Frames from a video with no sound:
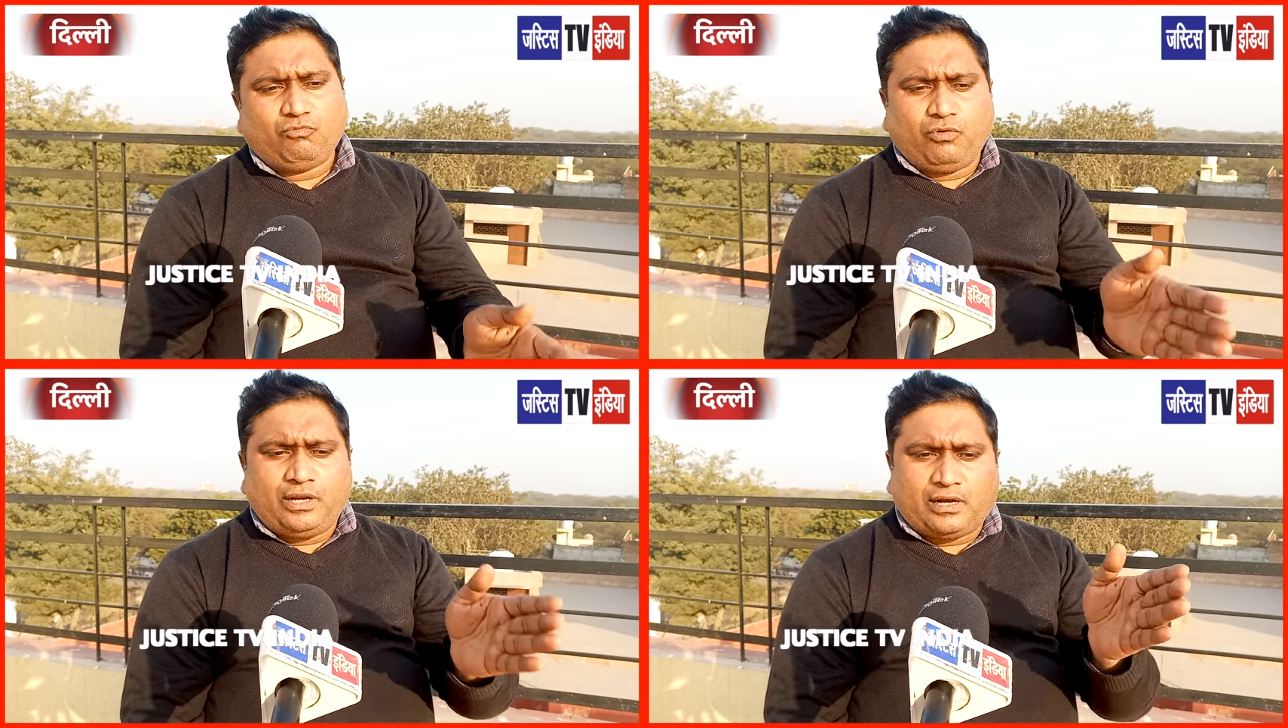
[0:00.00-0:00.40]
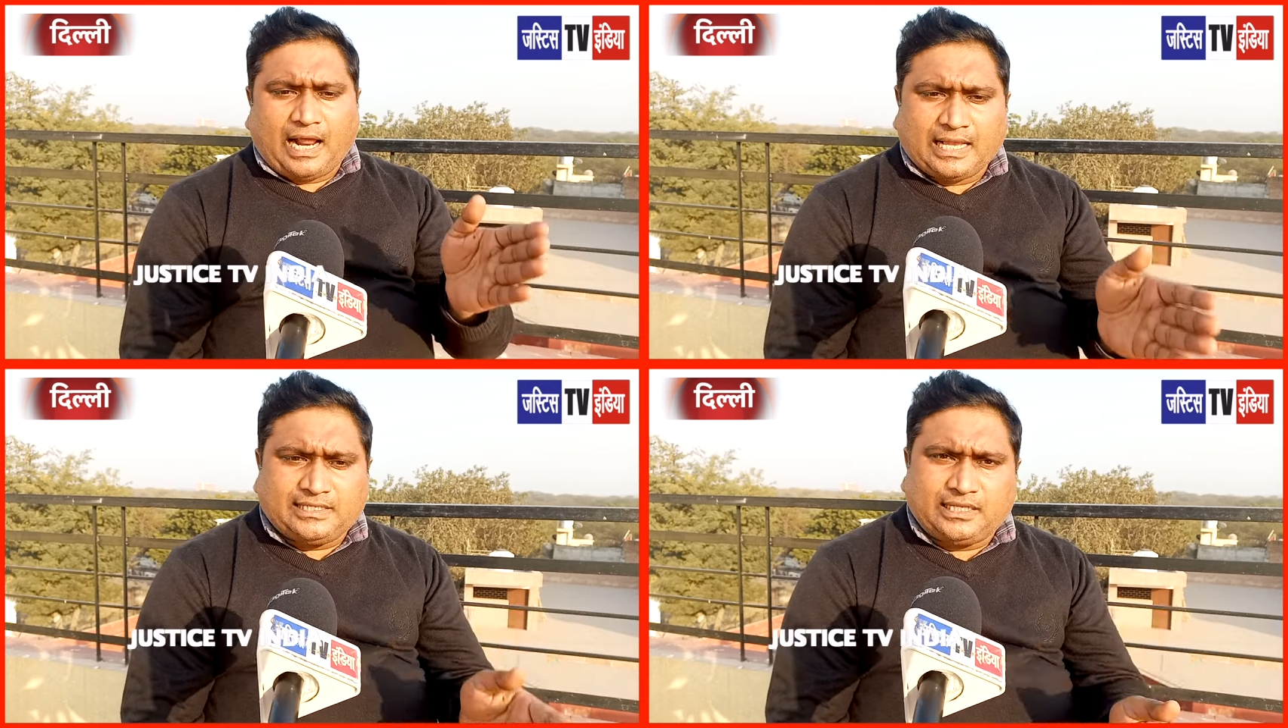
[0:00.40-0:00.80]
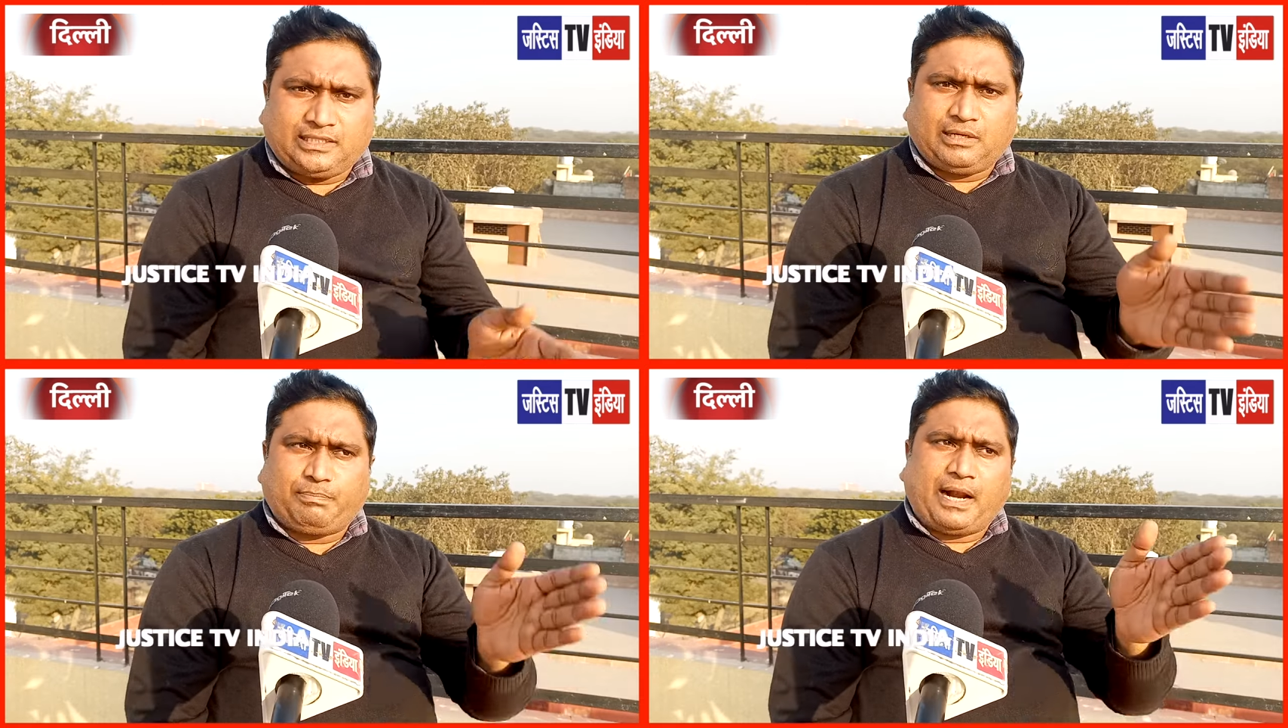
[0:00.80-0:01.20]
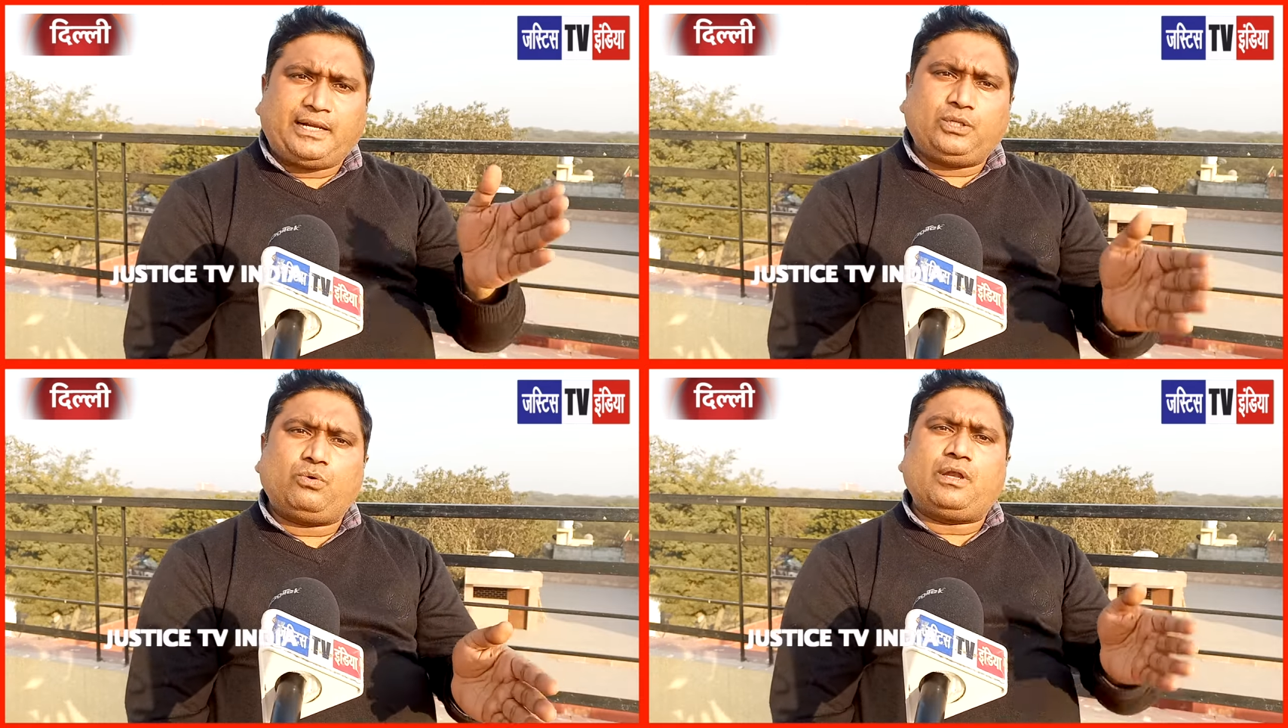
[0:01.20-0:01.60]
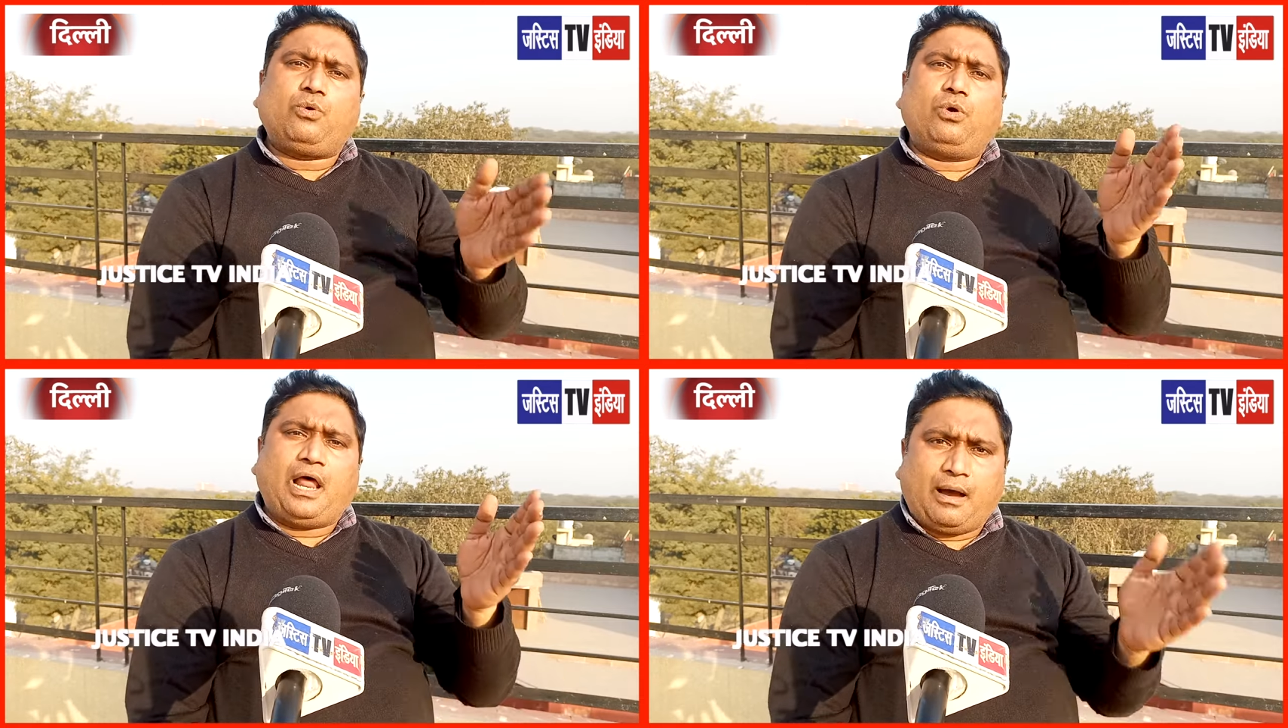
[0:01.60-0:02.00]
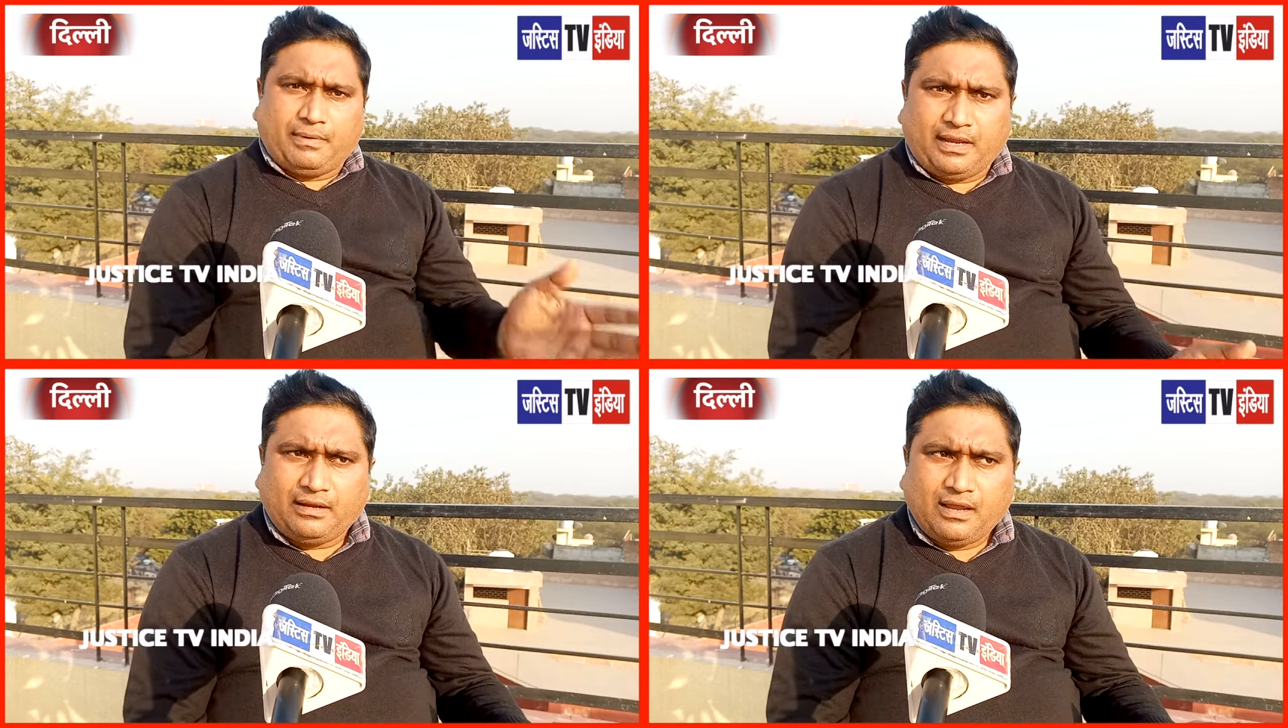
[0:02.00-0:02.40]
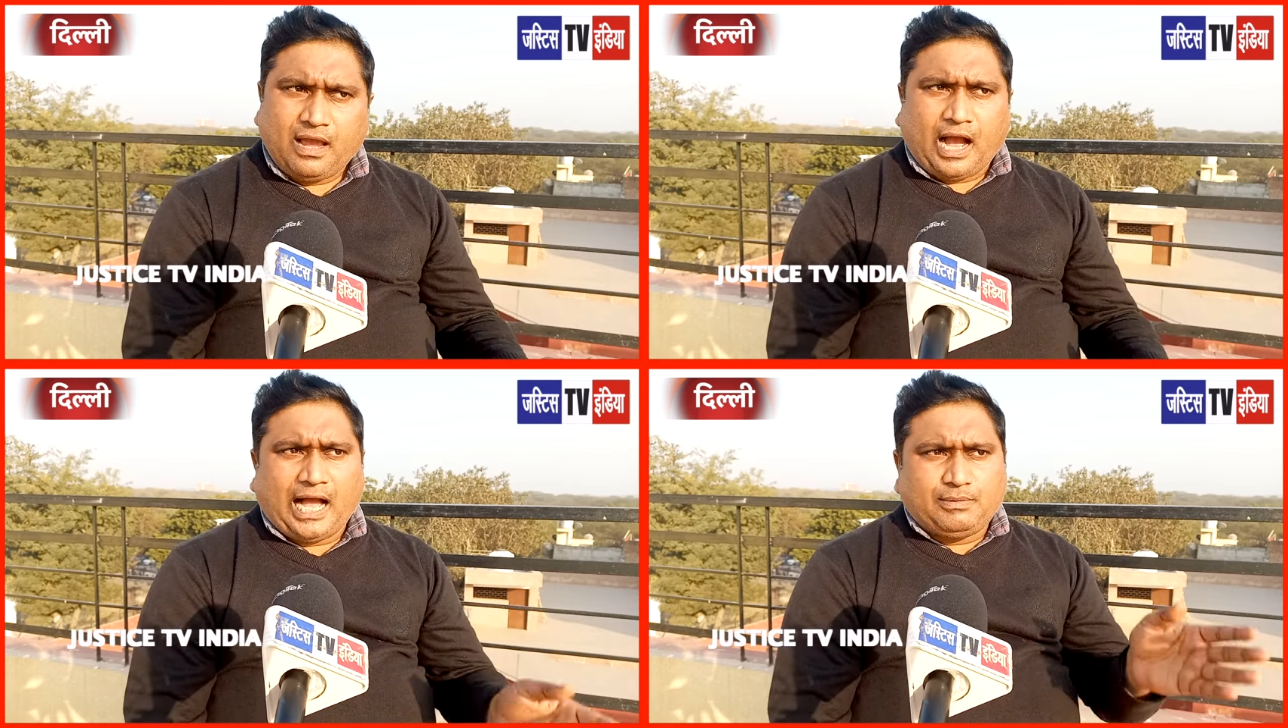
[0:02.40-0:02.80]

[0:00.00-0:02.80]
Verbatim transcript: वो इन राजनीतिक पार्टियों के गुलाम है हम्म।